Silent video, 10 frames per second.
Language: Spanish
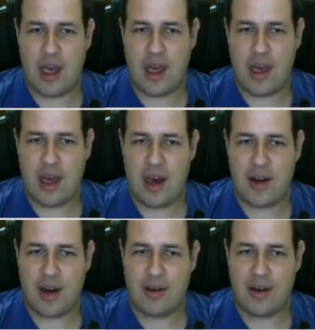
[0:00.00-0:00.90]
Eh,
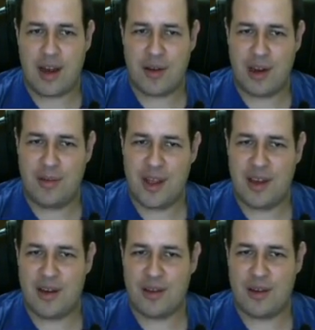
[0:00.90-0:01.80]
ahora,
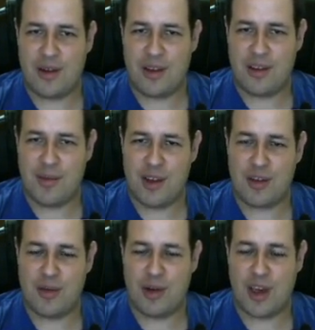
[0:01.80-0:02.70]
naturalmente no todos los espacios
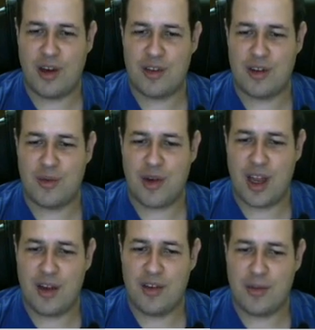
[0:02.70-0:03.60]
topológicos son
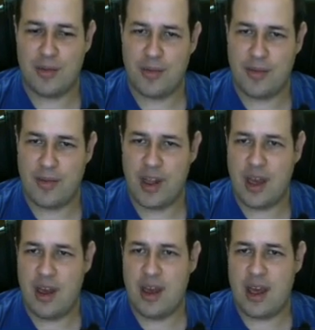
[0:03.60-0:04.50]
homogéneos.
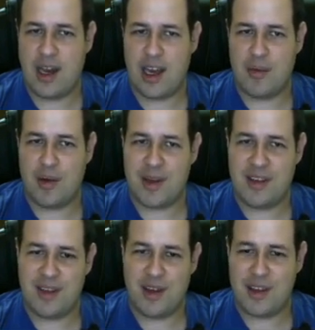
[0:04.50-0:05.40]
El ejemplo más
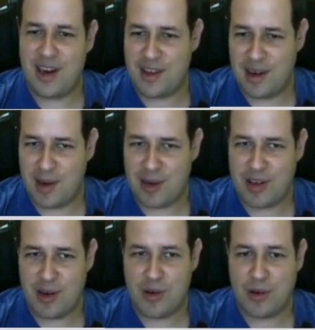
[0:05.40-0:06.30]
sencillo es el intervalo
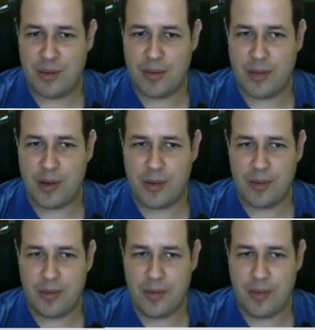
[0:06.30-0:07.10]
0,1. ¿no?